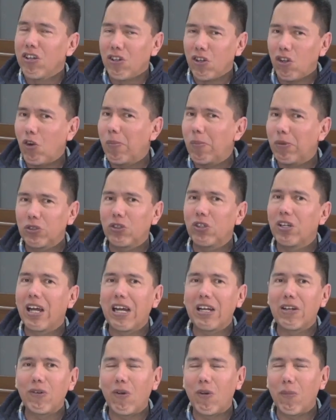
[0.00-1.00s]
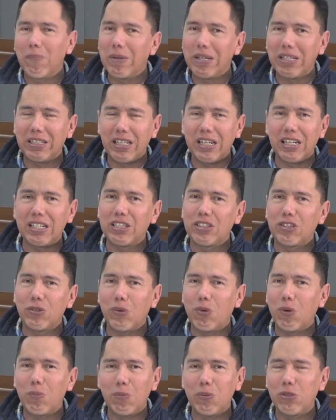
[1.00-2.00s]
como ciudadano, me
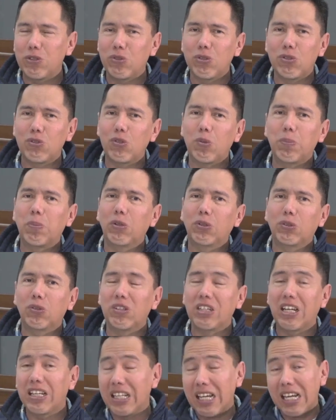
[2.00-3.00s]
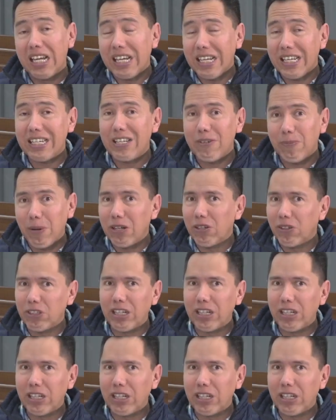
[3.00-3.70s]
interesó mucho en su oportunidad y bueno,